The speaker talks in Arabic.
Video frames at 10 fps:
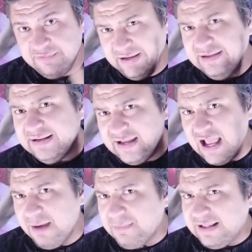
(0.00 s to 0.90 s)
في حين ان
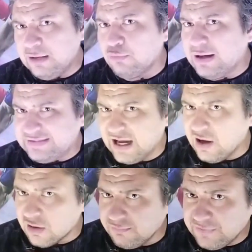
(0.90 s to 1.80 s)
ايهاب جلال
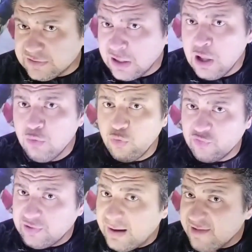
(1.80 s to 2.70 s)
وقتها رفض
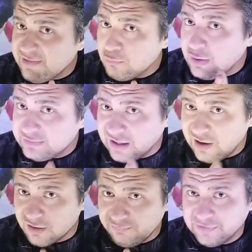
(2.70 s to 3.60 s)
وحسام حسن
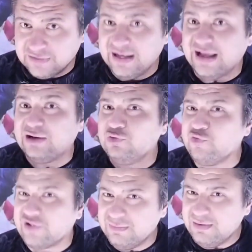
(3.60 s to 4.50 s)
وقتها رفض
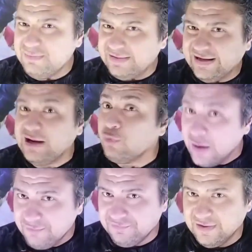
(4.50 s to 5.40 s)
لكن حسام البدري
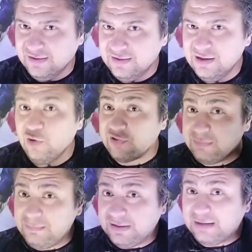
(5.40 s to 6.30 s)
وافق
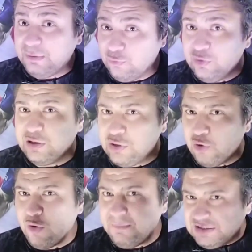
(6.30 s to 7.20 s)
اسامه البدري بيقول ان
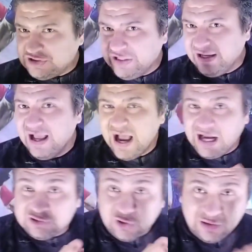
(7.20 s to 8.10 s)
هو مشي
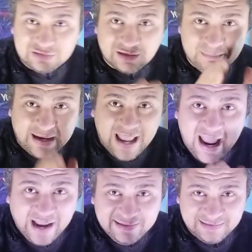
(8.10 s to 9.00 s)
عشان خاطر
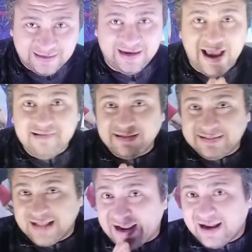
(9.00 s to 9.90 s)
مجاهد كان عايز
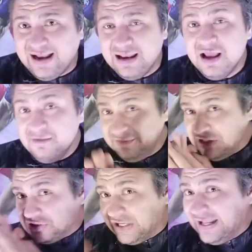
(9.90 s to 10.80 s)
يتدخل في
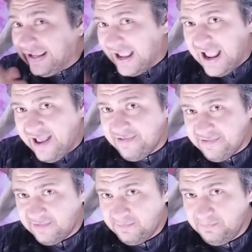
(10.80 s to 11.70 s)
تشكيل
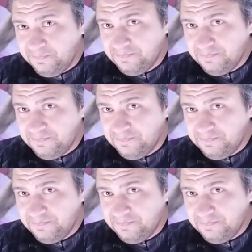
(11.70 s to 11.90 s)
الجهاز